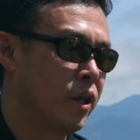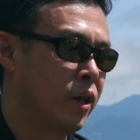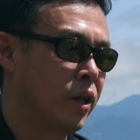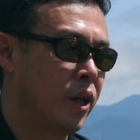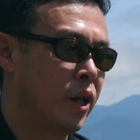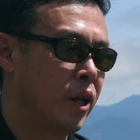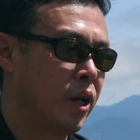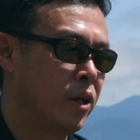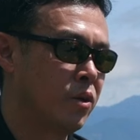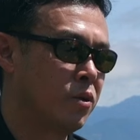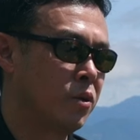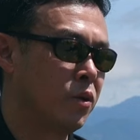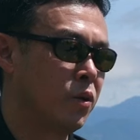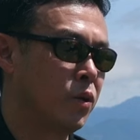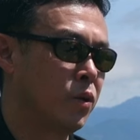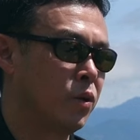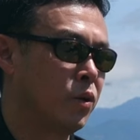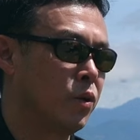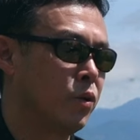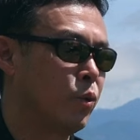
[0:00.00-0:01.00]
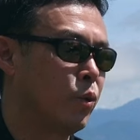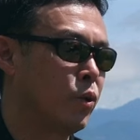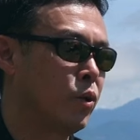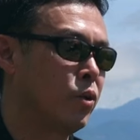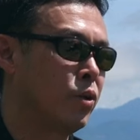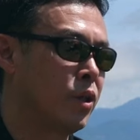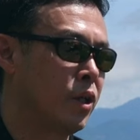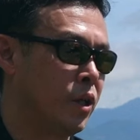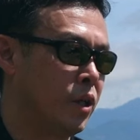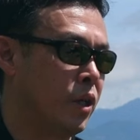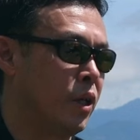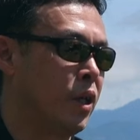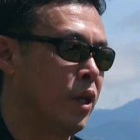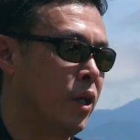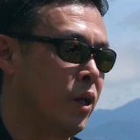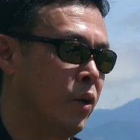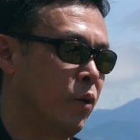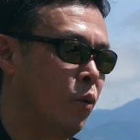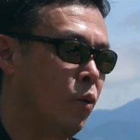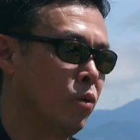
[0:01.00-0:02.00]
であの冬に、
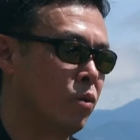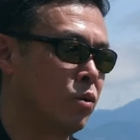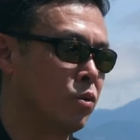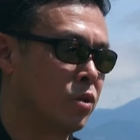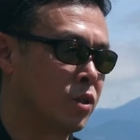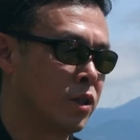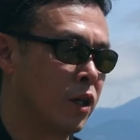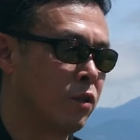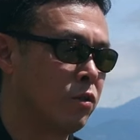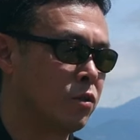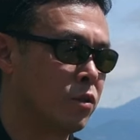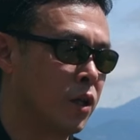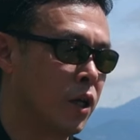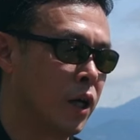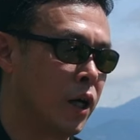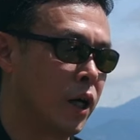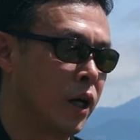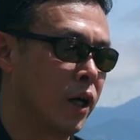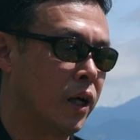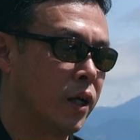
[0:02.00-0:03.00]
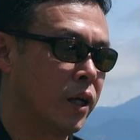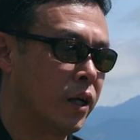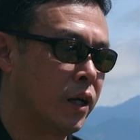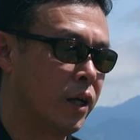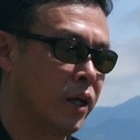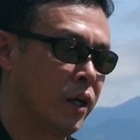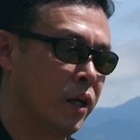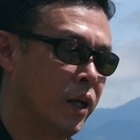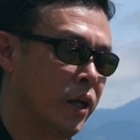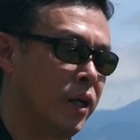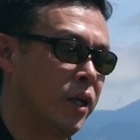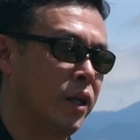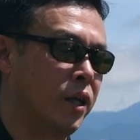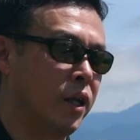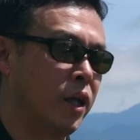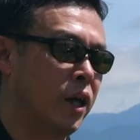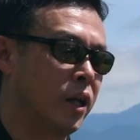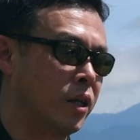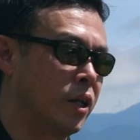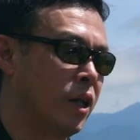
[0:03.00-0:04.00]
え多くのスタッフが、
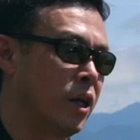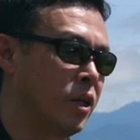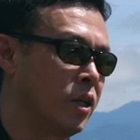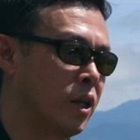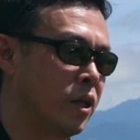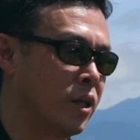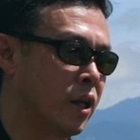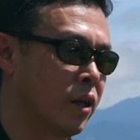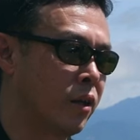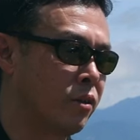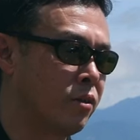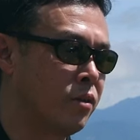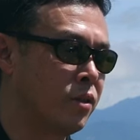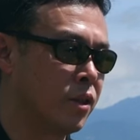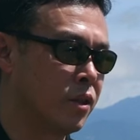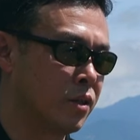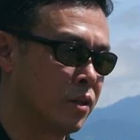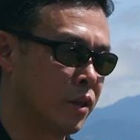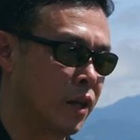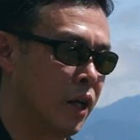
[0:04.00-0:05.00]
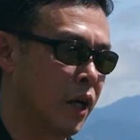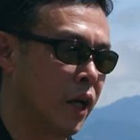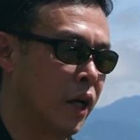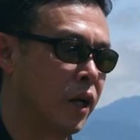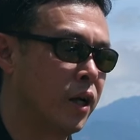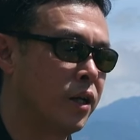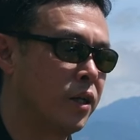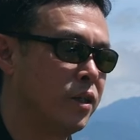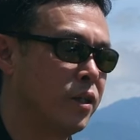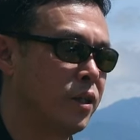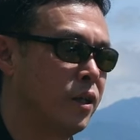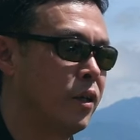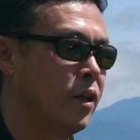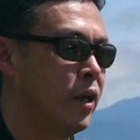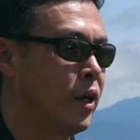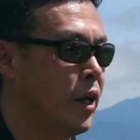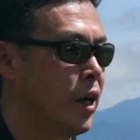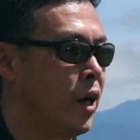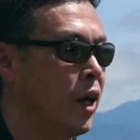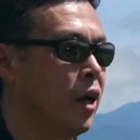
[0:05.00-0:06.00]
え働いていただくんですが
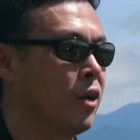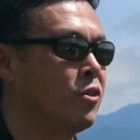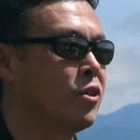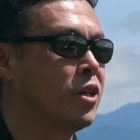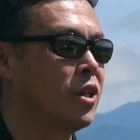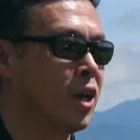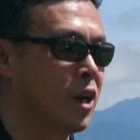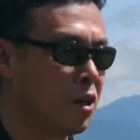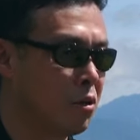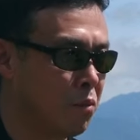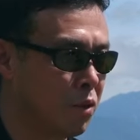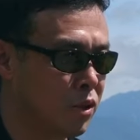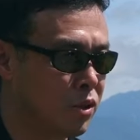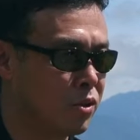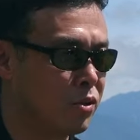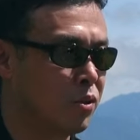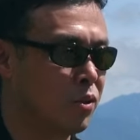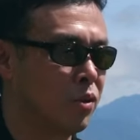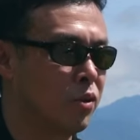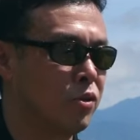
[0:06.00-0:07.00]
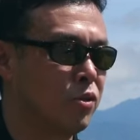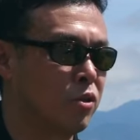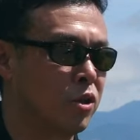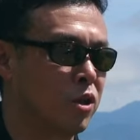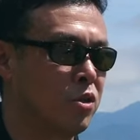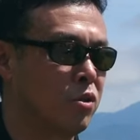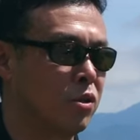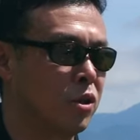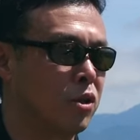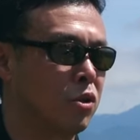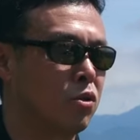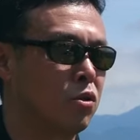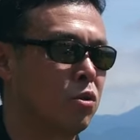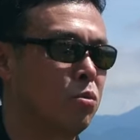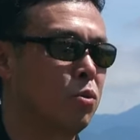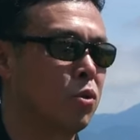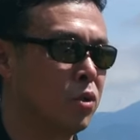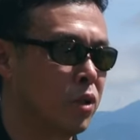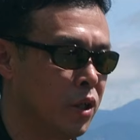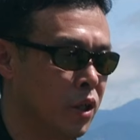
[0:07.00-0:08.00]
春になりますと雪解けと
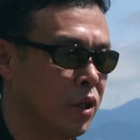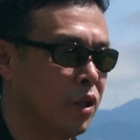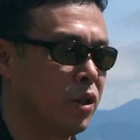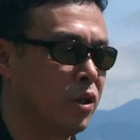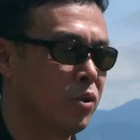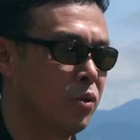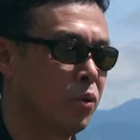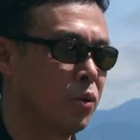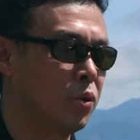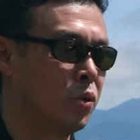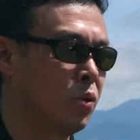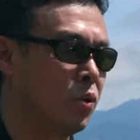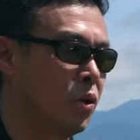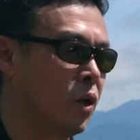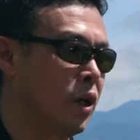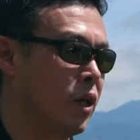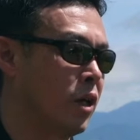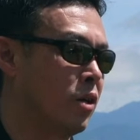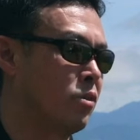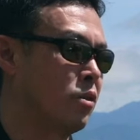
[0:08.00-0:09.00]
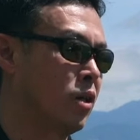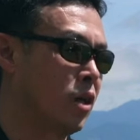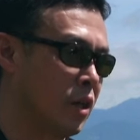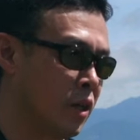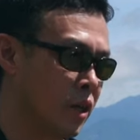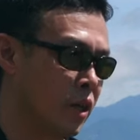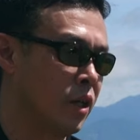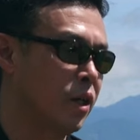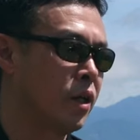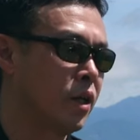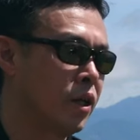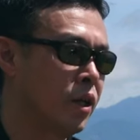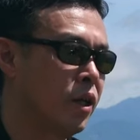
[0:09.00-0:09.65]
ともに雇用がなくなり、